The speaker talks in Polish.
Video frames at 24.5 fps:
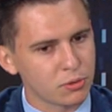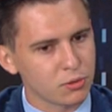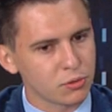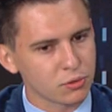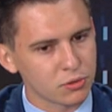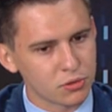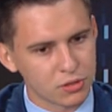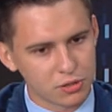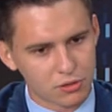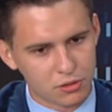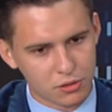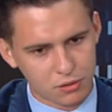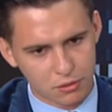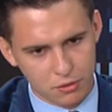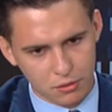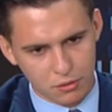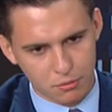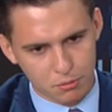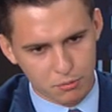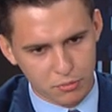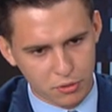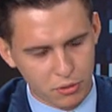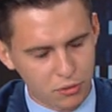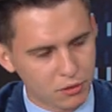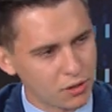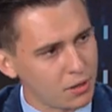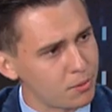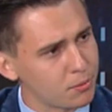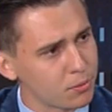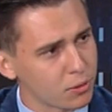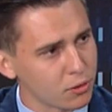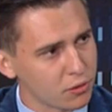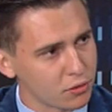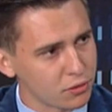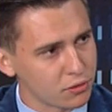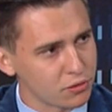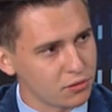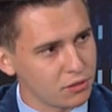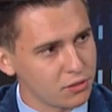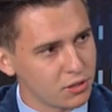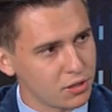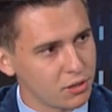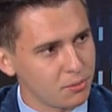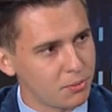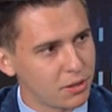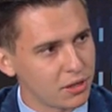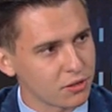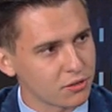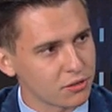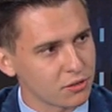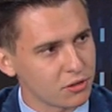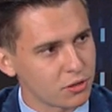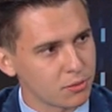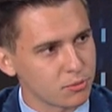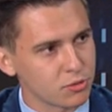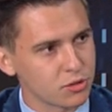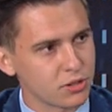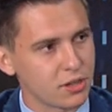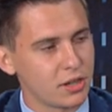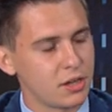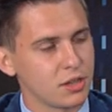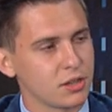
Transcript: plus, jest to program prorodzinny i bardzo dobrze,